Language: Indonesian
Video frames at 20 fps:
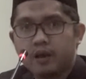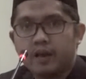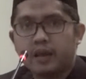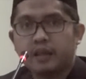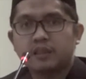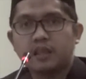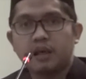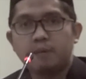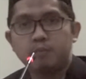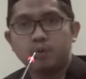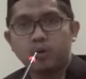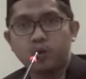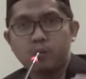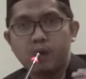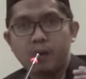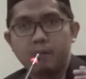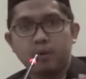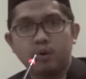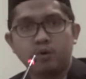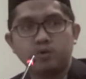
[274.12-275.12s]
Kita
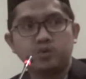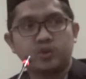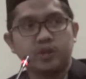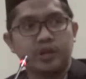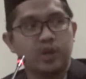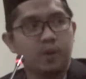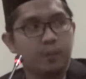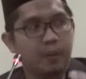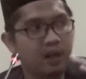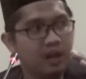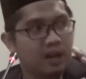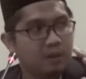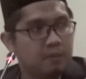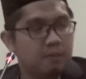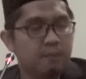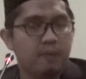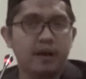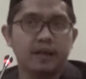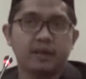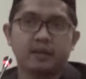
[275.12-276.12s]
berubah menuju kehidupan yang
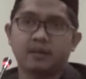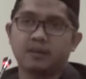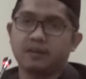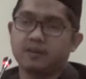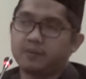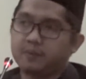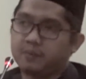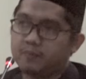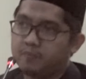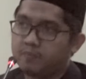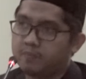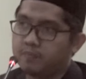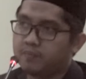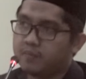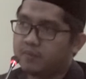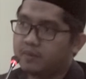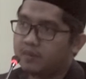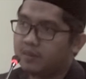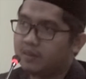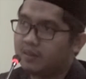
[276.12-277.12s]
lebih baik.
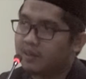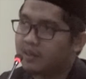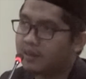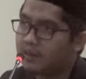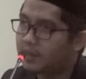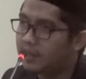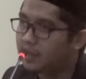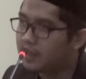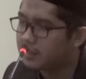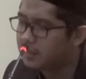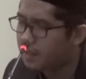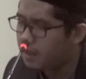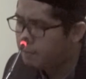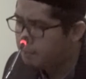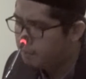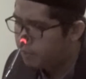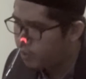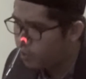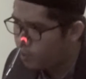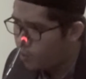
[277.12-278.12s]
Kita
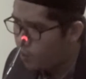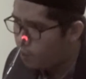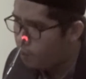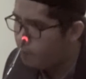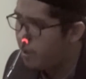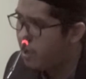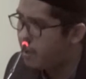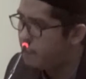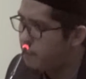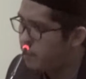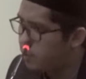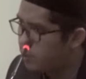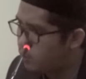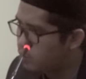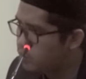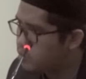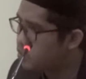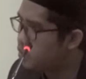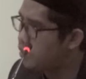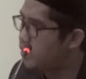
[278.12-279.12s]
berubah
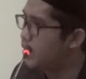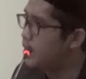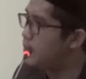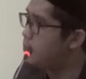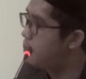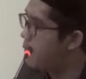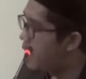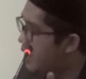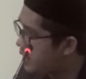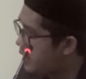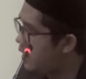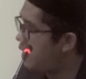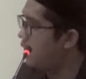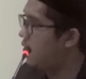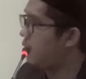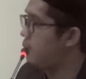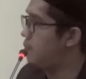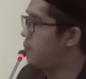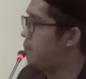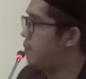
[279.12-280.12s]
menuju ibadah
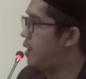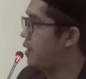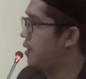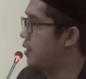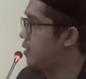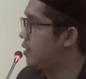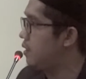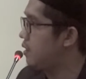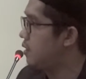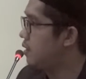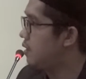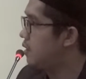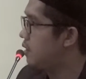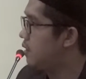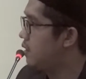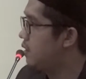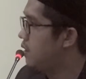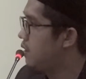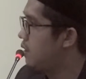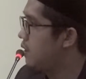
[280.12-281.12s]
yang lebih baik.
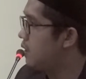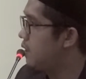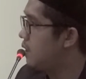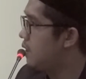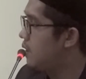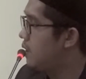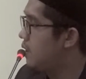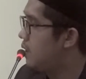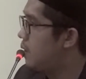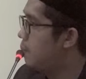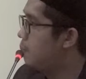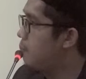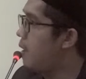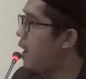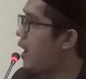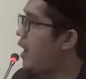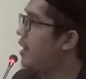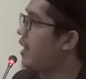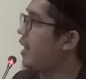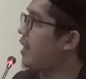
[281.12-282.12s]

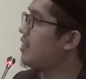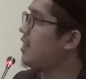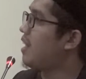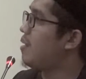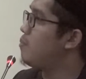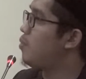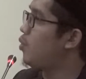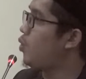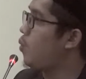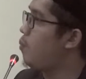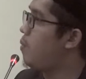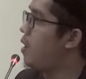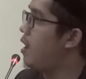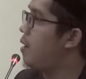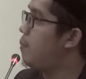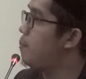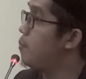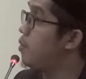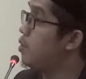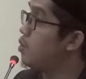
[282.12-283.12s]
Bahkan kita
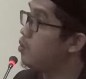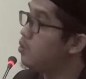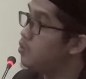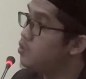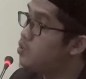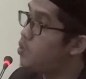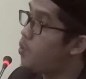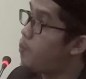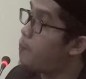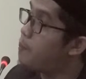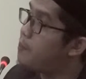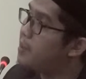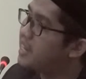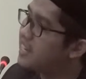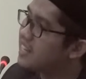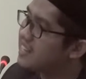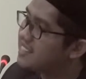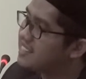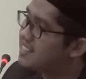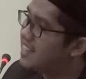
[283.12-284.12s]
berubah menuju
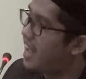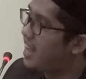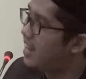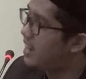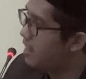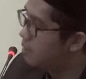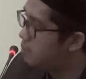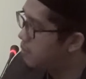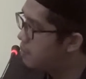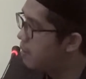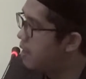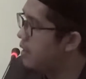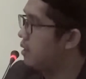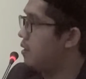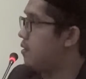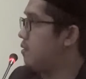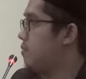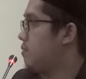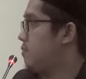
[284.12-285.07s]
pekerjaan yang lebih baik.